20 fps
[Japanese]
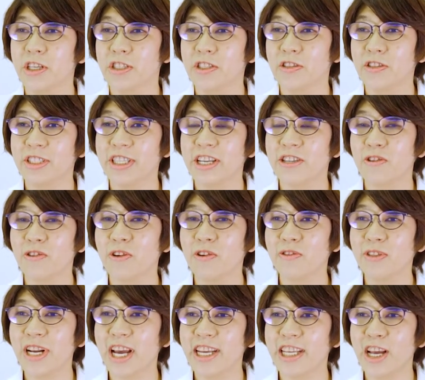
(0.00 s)
そしてどの
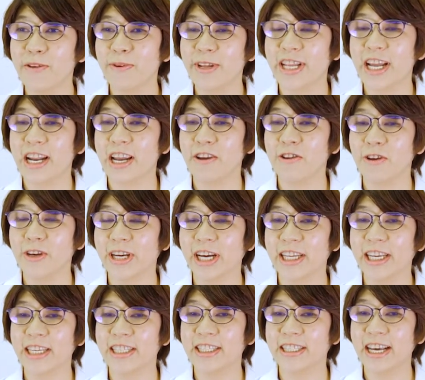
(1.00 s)
ぐらい食べたらよい
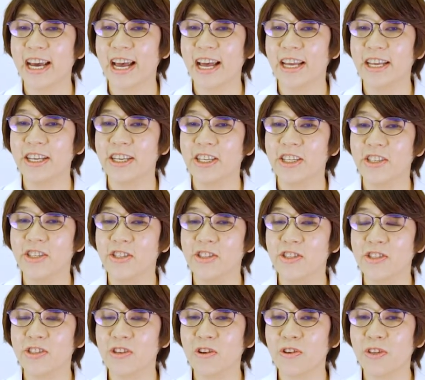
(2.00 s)
かですが、
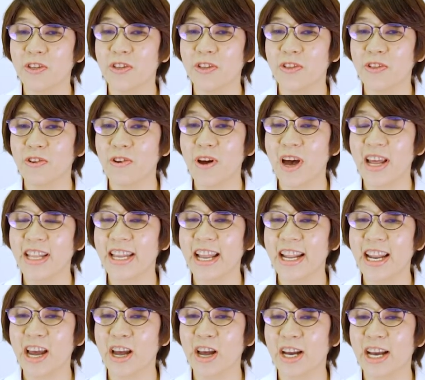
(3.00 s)
主食、ご飯なら